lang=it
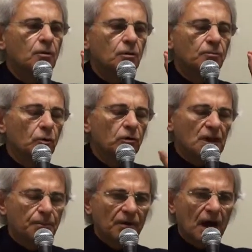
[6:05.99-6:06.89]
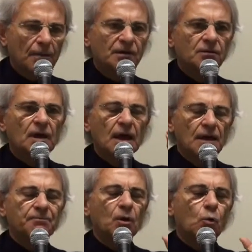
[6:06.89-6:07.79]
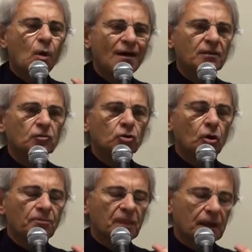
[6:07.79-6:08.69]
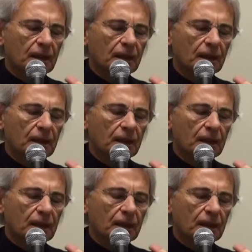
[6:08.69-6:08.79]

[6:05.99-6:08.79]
uno dei parametri è quanto,